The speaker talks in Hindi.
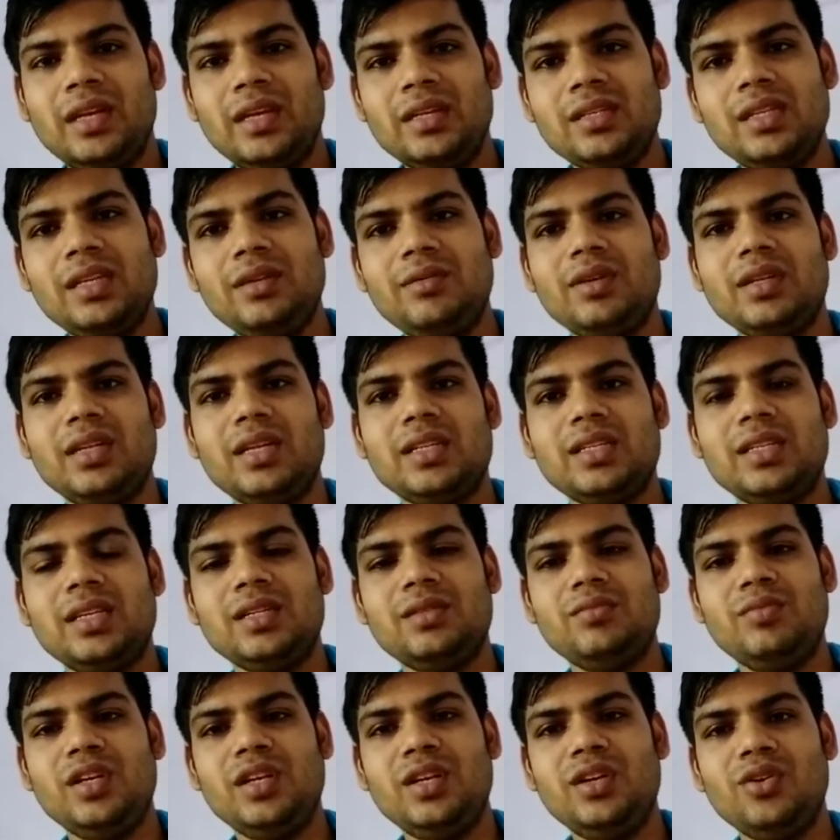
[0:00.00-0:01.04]
इसी वजह से
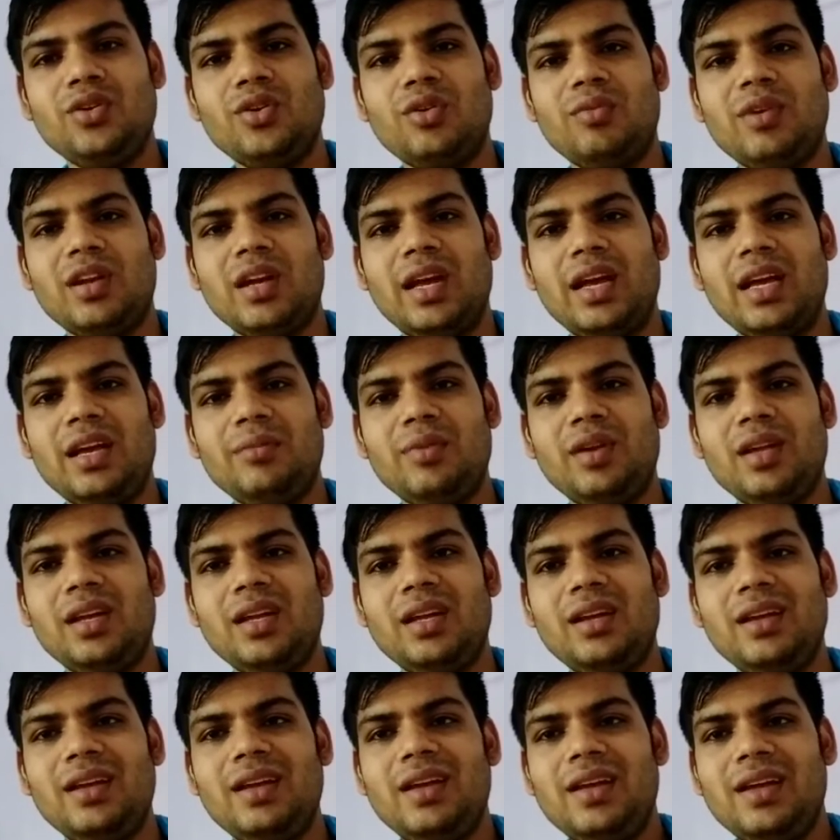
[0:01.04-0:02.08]
इस वीडियो को बनाया
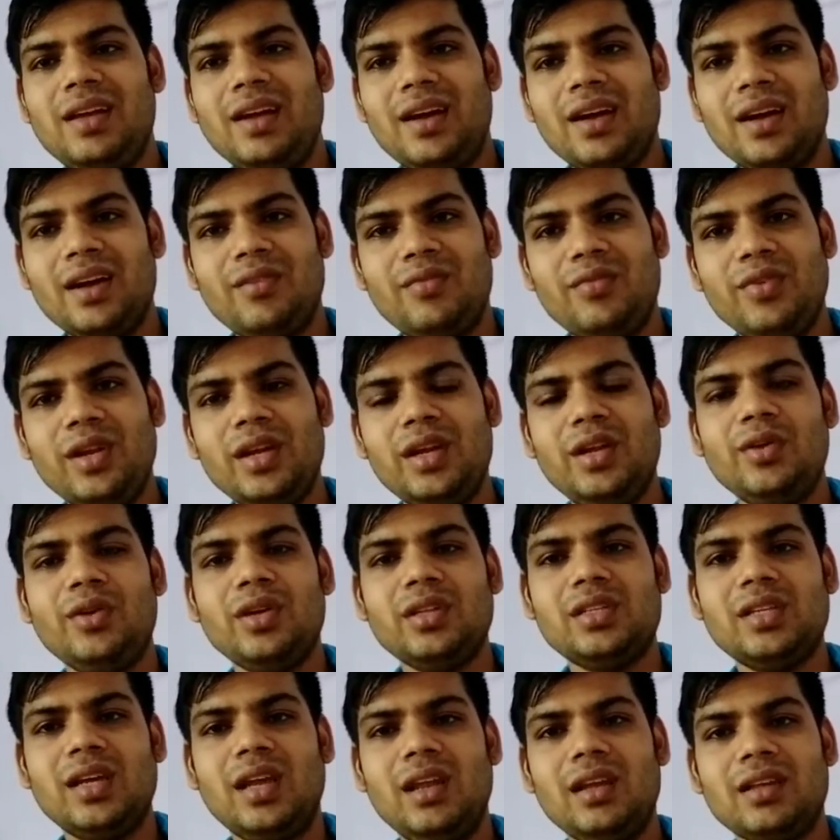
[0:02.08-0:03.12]
मैंने अगर वीडियो
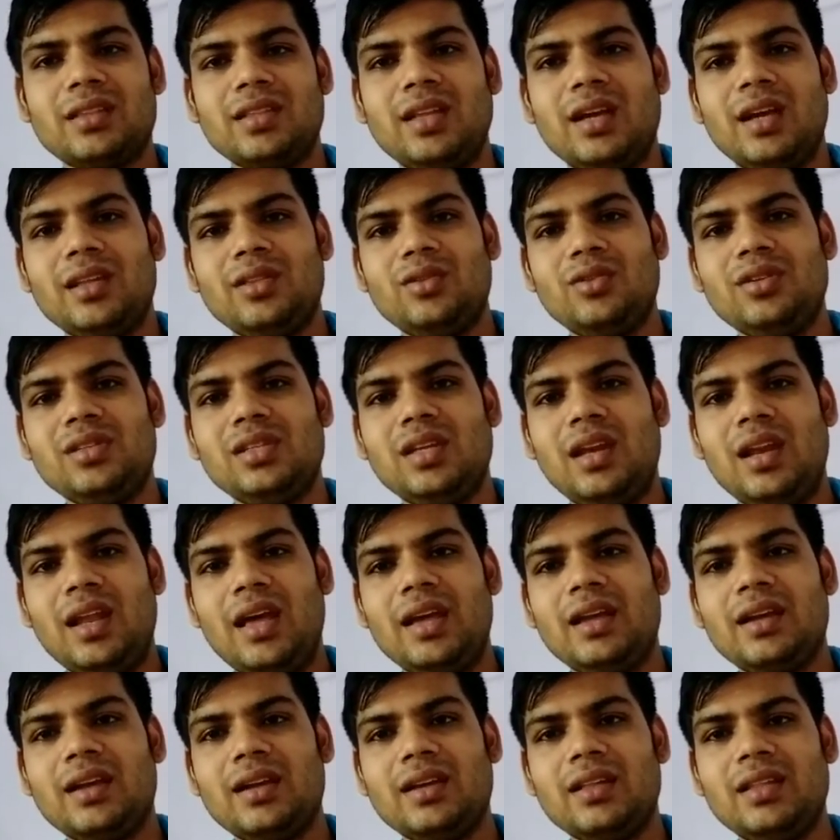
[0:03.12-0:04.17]
अच्छा लगता है तो इसे
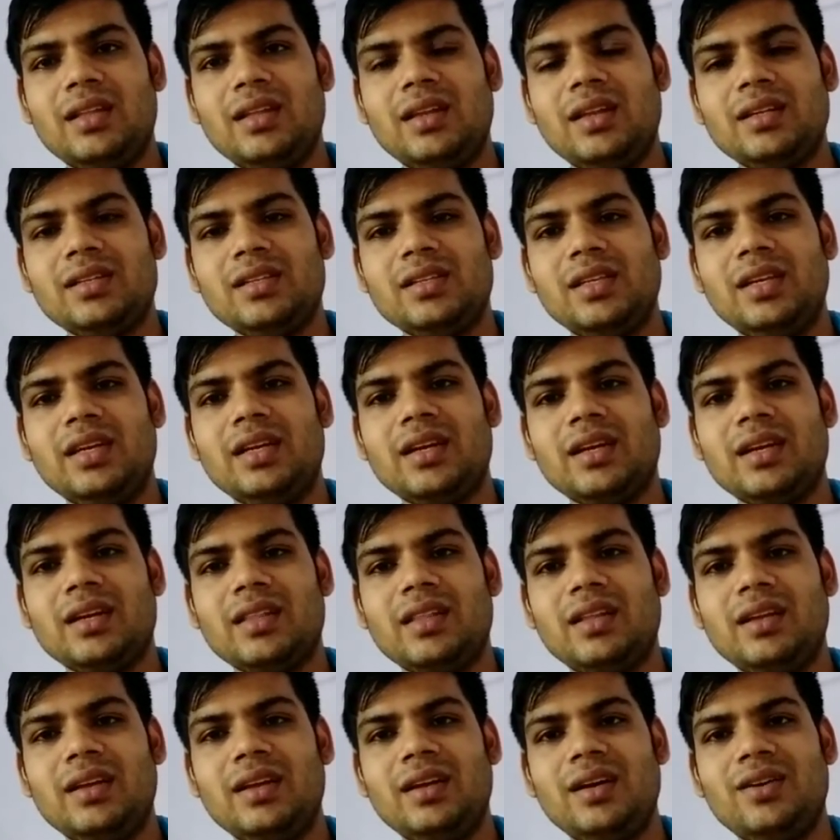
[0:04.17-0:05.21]
लाइक कर देना शेयर कर
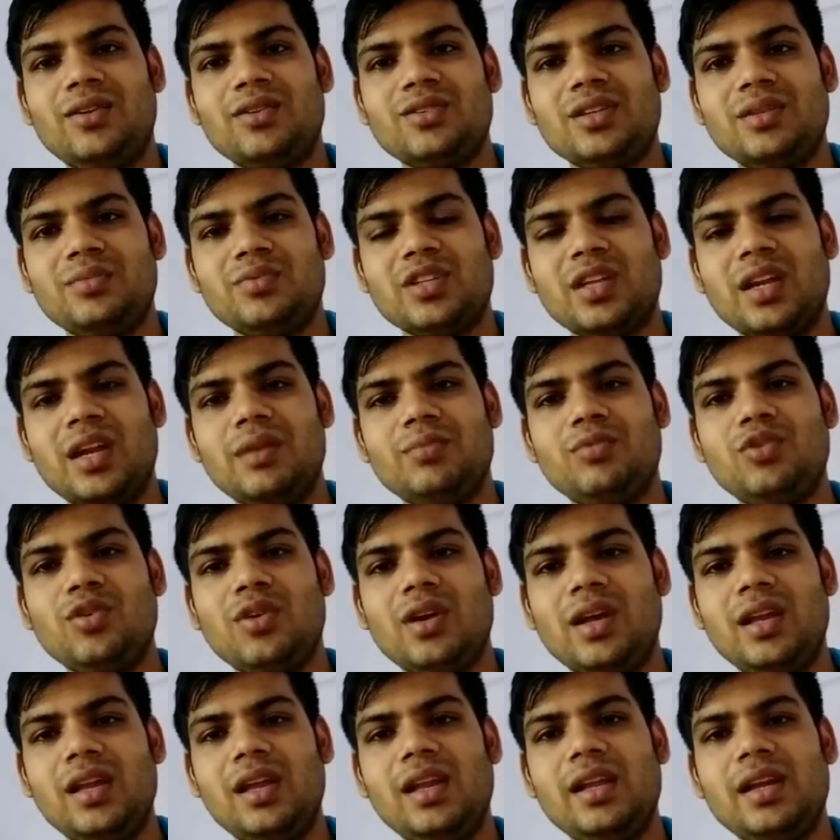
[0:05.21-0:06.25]
देना और सब्सक्राइब तो
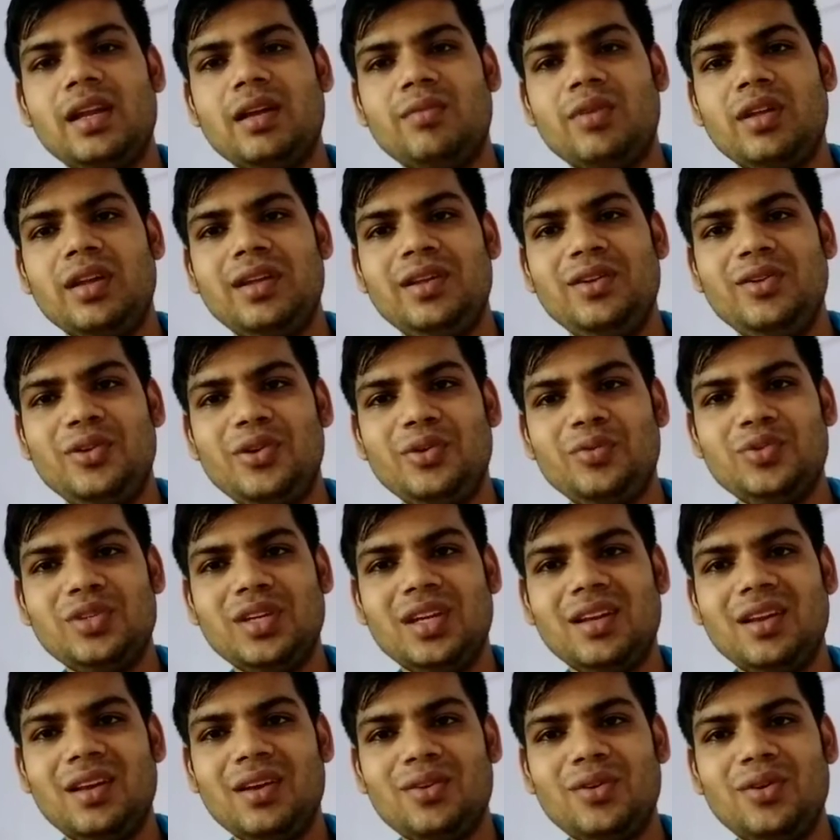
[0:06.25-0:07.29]
कर ही लेना मेरे यूट्यूब
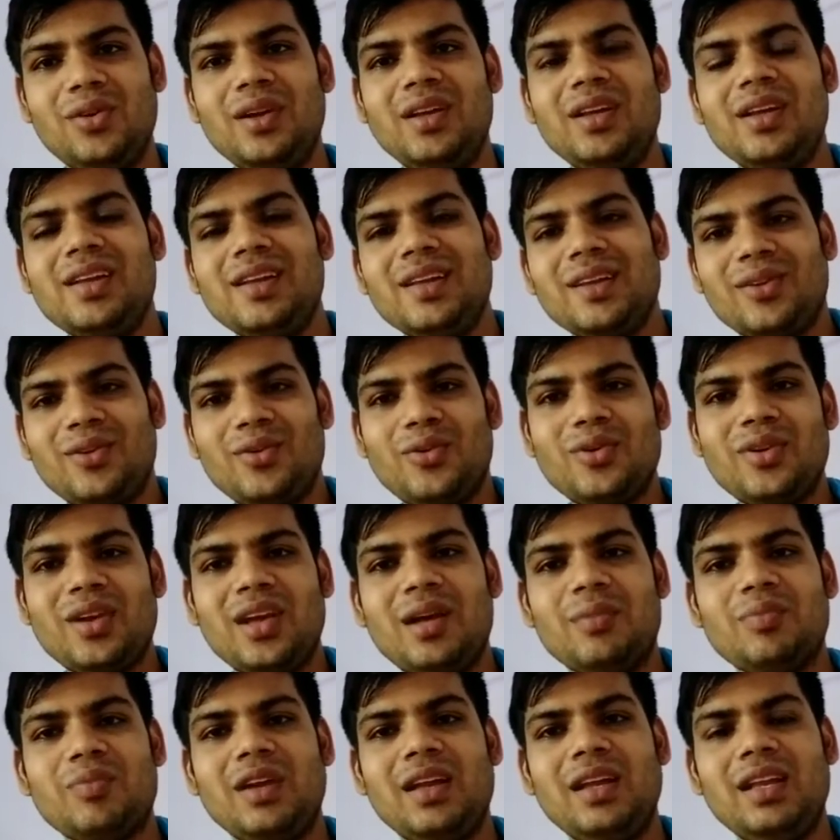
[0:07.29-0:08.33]
चैनल को क्योंकि
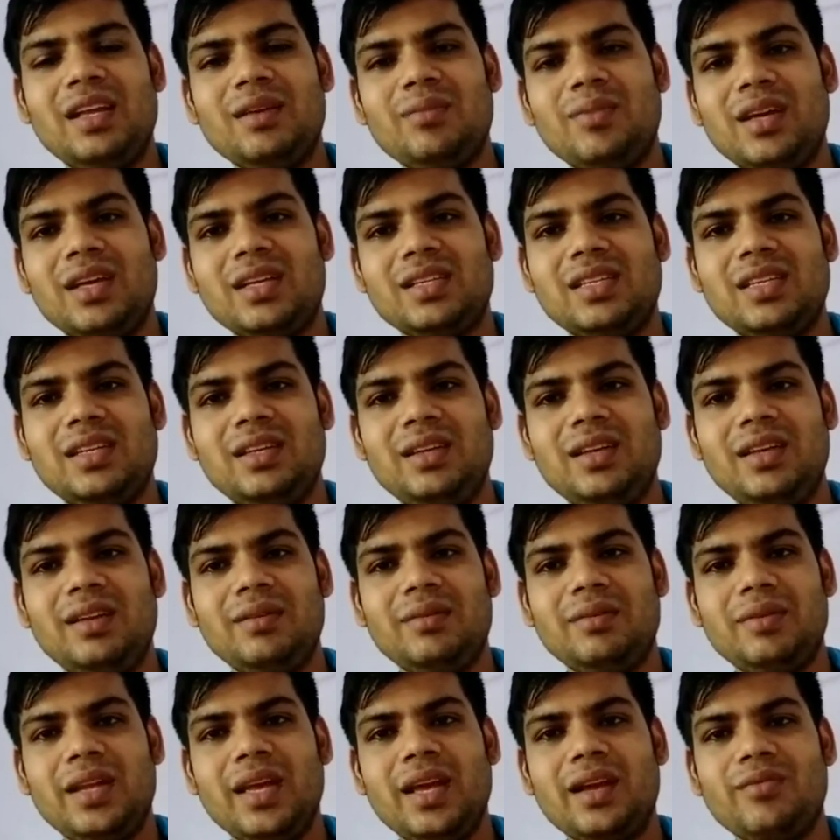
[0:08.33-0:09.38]
आपके लिए मैं ऐसी
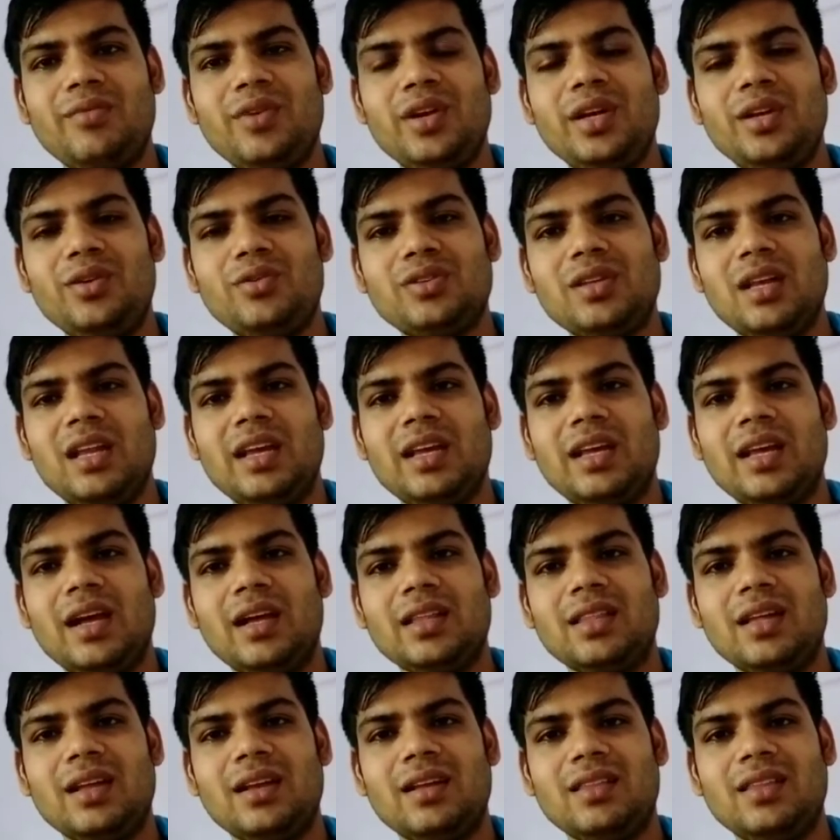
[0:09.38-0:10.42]
टेक वीडियोस लेके
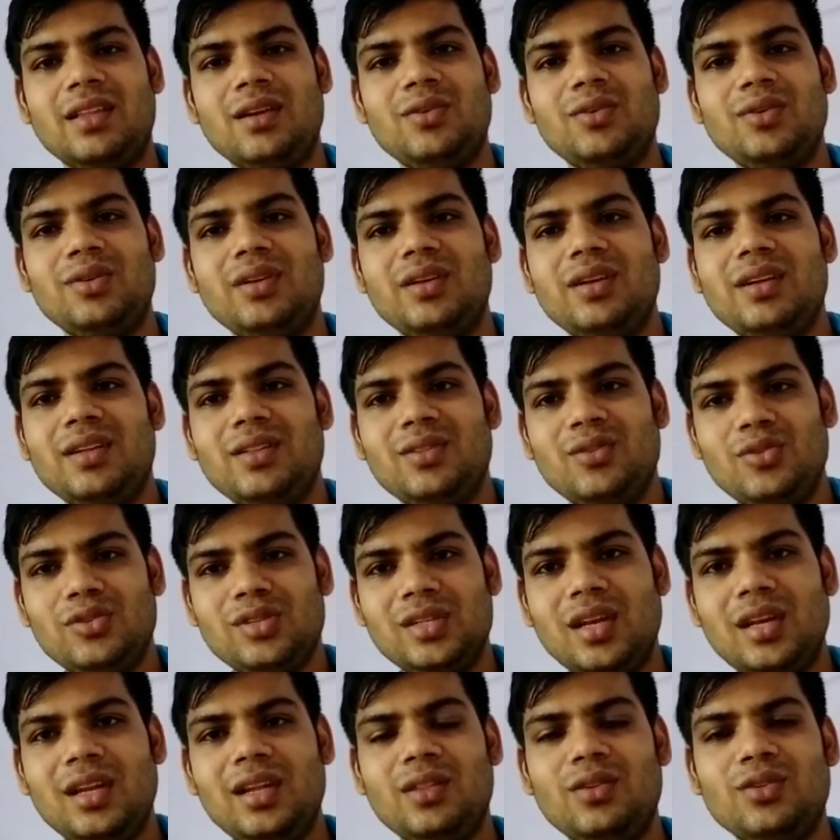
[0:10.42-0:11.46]
आता रहता हूँ तो
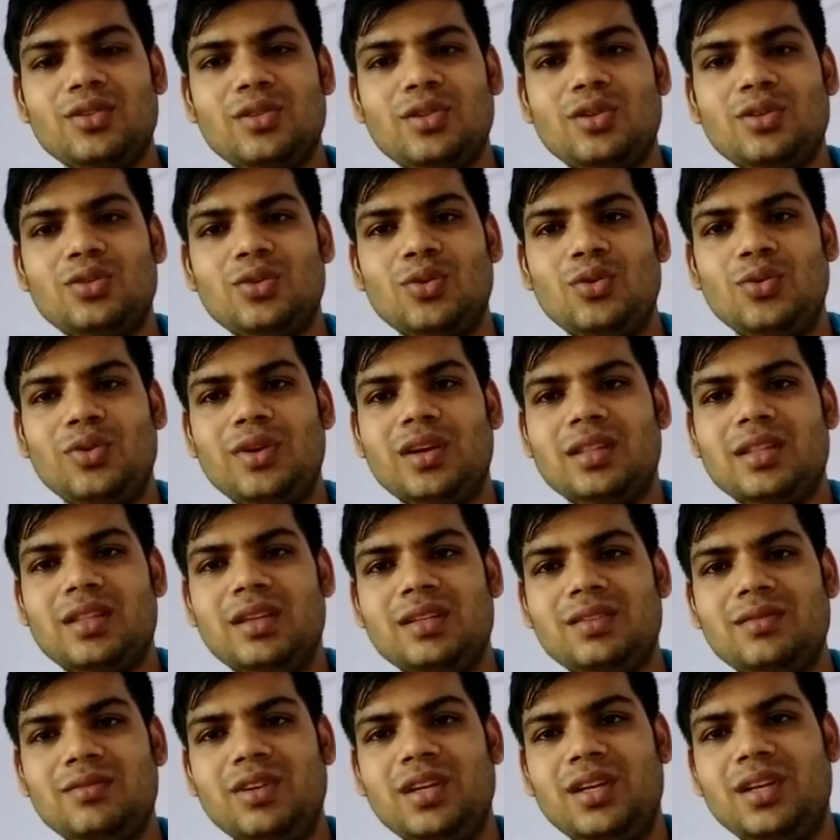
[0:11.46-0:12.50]
चलिए दोस्तों शुरू करते
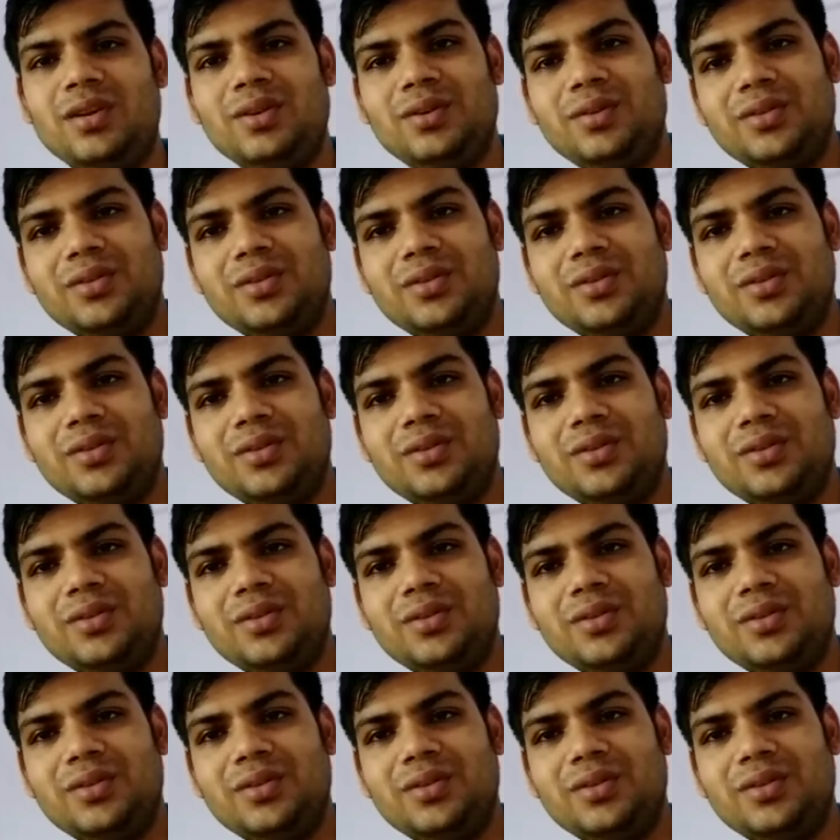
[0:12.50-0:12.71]
हैं इस वीडियो